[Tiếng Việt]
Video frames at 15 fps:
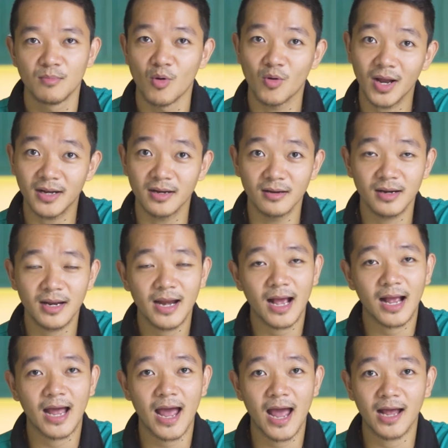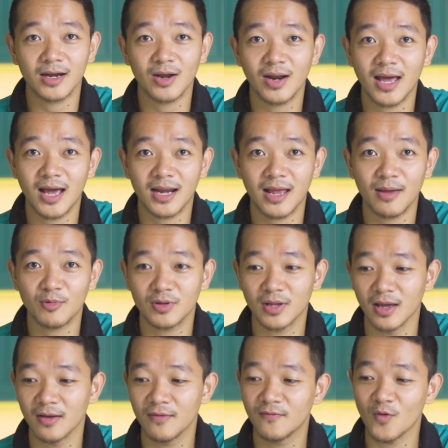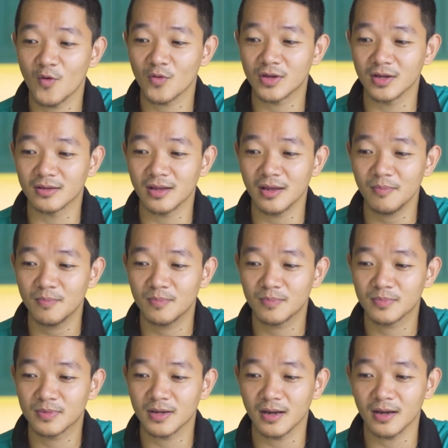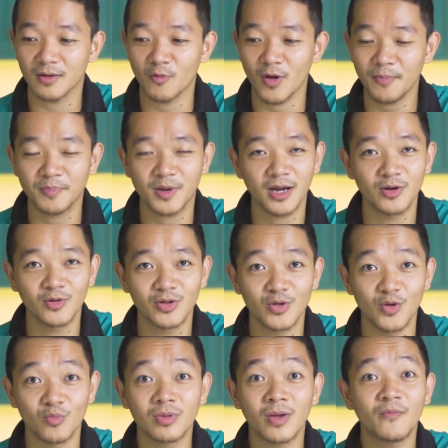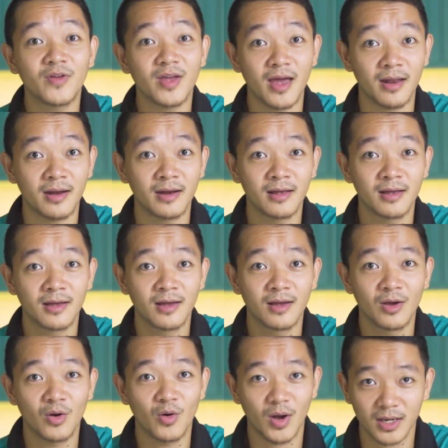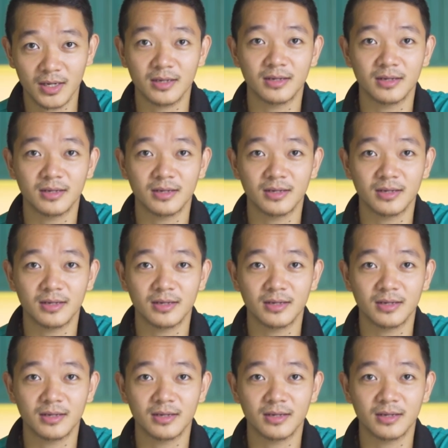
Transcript: một cách nữa để đặt hàng đó là anh em có thể vô trực tiếp à, web kết nối tiêu dùng.vn hoặc